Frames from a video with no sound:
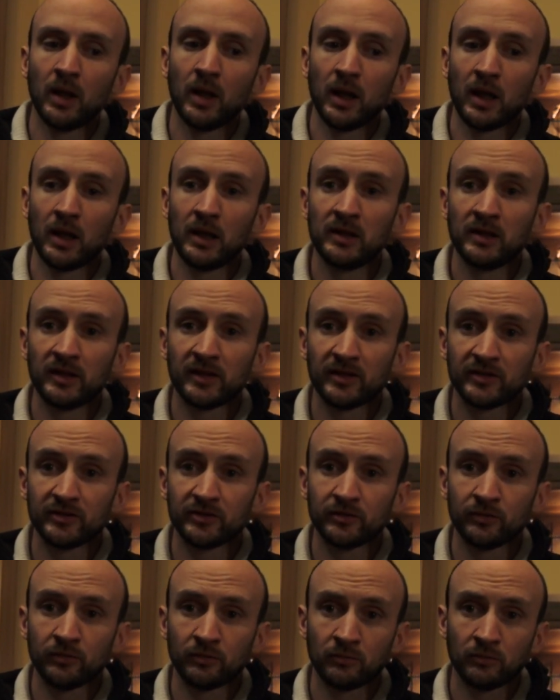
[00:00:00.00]
Et il est
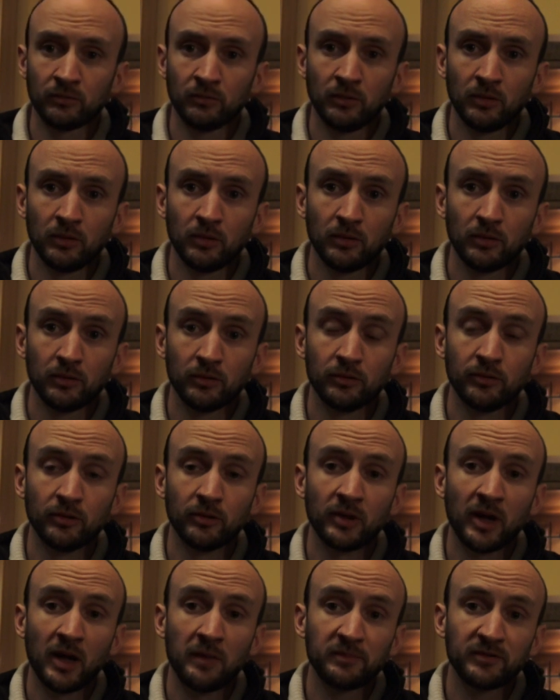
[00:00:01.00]
question de
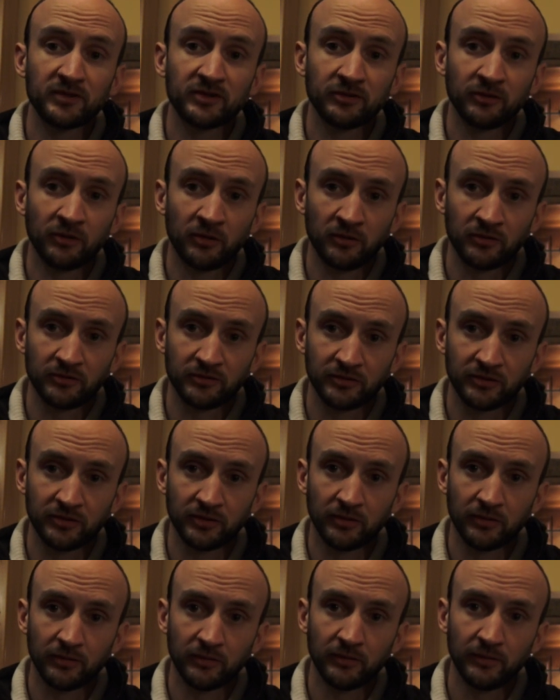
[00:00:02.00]

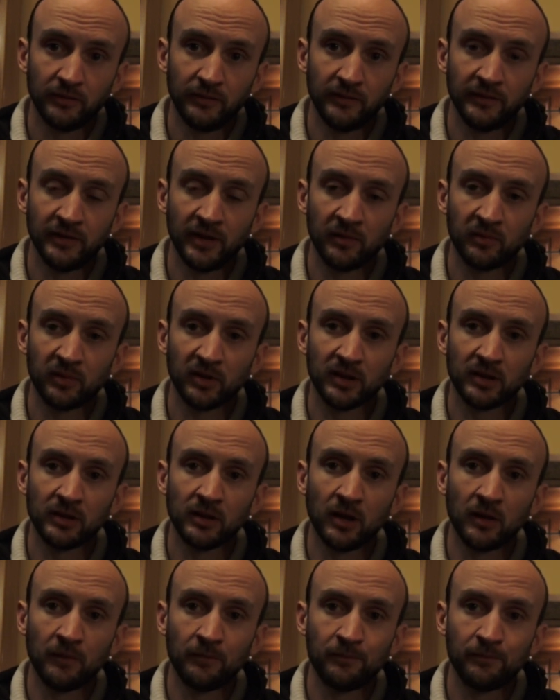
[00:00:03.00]
l'absence d'un
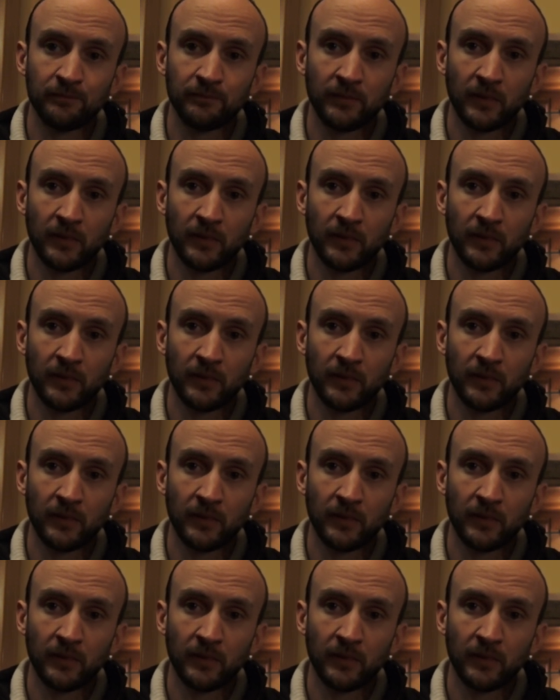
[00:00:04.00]
prélat.